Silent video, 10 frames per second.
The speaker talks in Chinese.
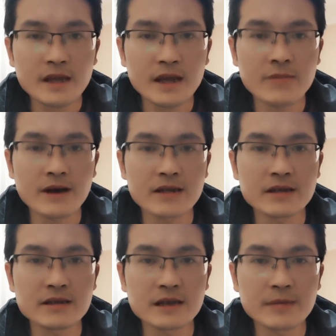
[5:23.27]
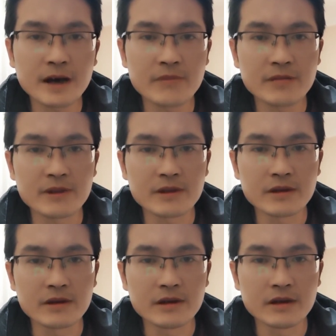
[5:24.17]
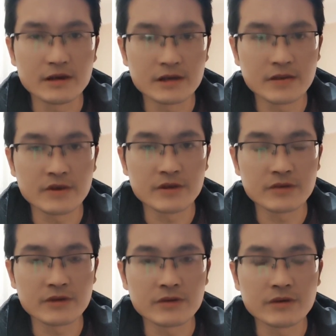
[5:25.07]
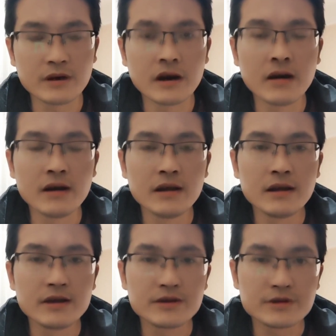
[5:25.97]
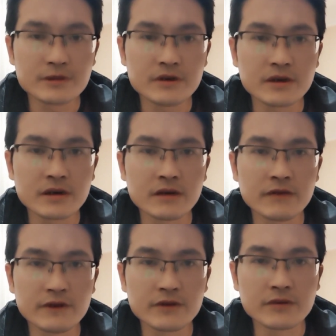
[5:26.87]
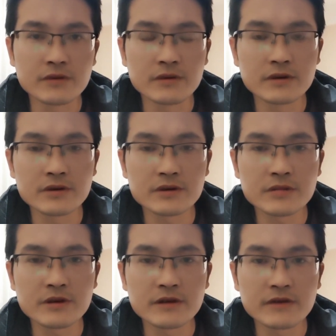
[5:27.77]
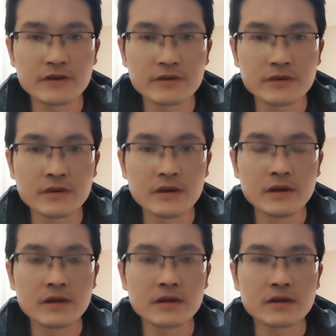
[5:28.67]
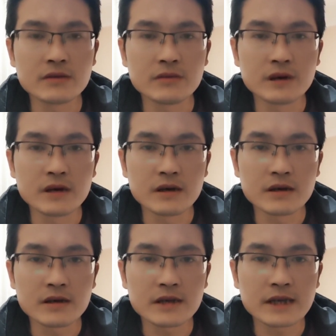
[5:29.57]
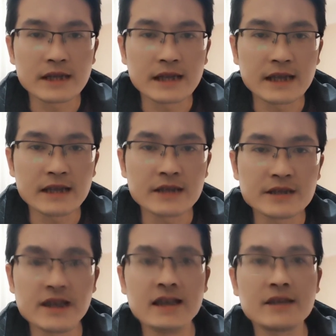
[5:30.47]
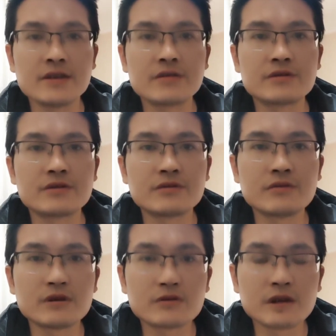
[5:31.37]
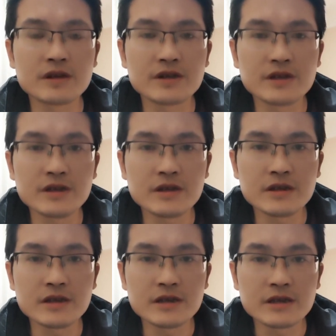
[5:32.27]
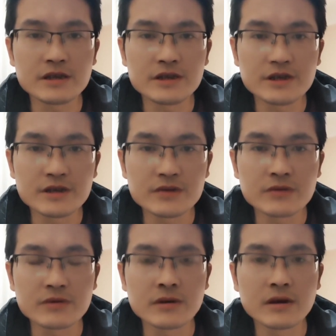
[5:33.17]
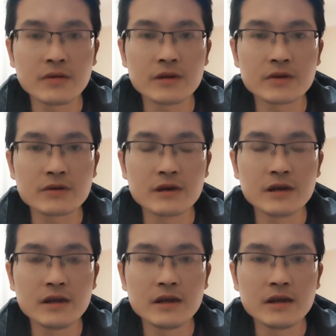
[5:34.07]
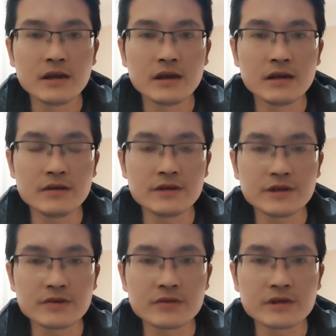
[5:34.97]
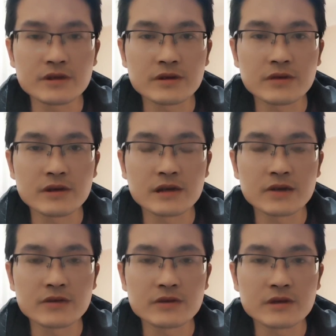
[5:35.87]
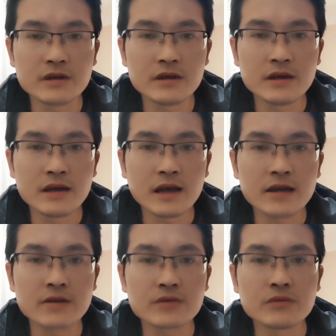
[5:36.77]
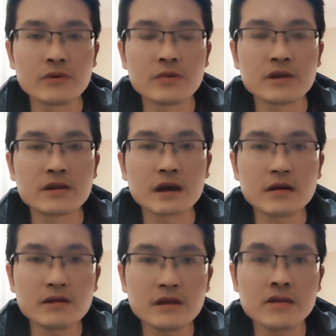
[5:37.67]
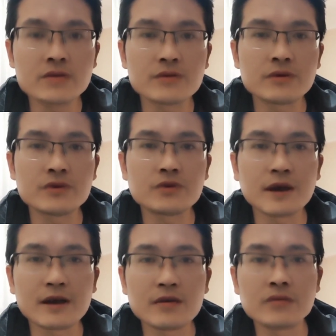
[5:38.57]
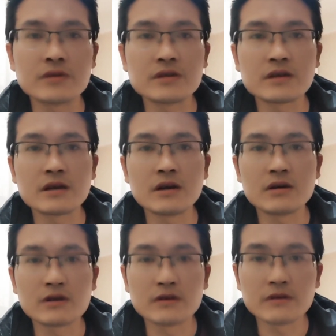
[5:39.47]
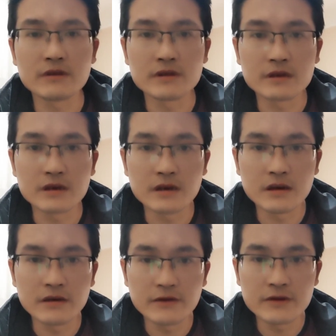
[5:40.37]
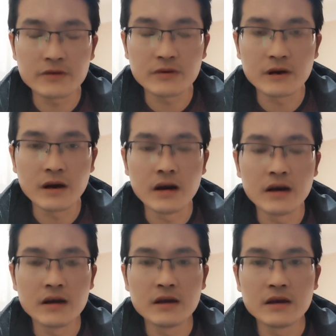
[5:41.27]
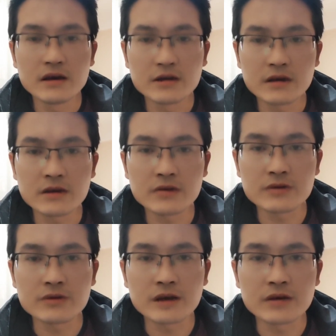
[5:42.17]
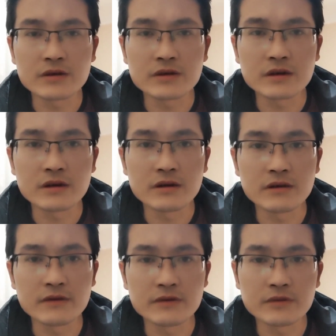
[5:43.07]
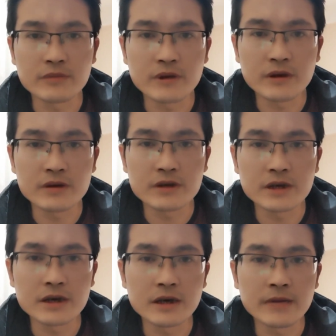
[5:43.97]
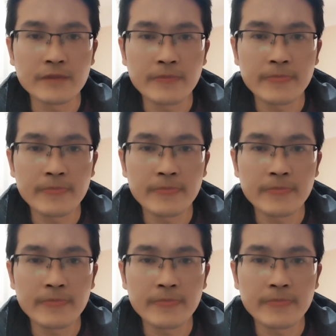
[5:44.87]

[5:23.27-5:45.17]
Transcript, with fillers: 海拔在一千八百米到两千米左右啊，就是这么个蜂种，就这么个蜂种。但是我。给大家的建议就是，如果说你引种或者说引种的情况下，就是还是从我们当地去选购一些好的这个蜂种啊，当地去选购一些好的蜂种，不要这个